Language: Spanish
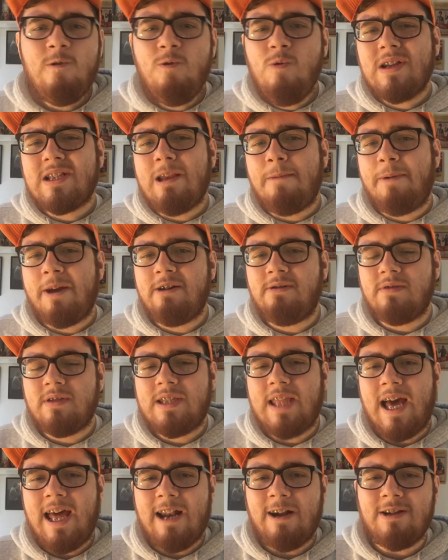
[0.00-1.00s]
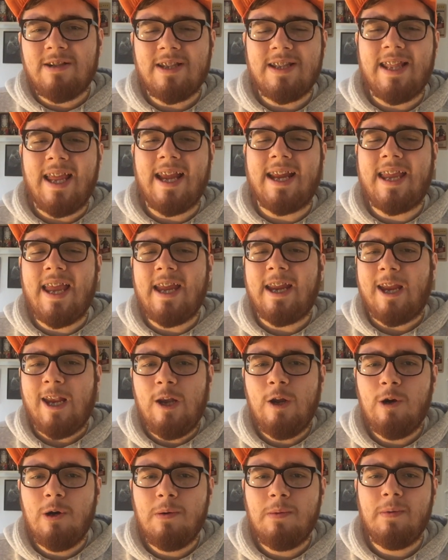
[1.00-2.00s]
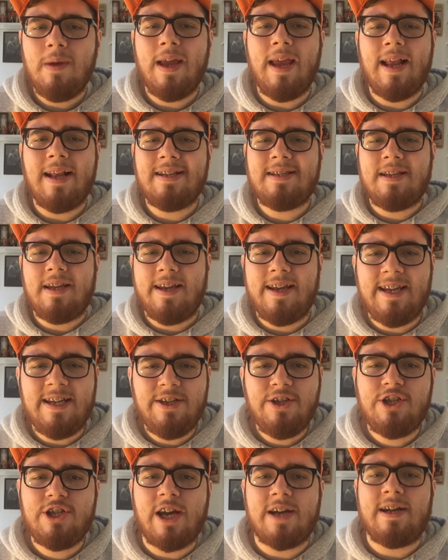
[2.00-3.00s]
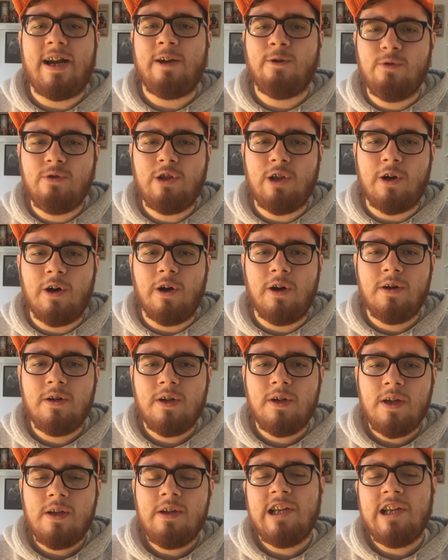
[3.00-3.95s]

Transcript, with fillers: ¿Nunca se preguntaron de qué club es hincha Naruto?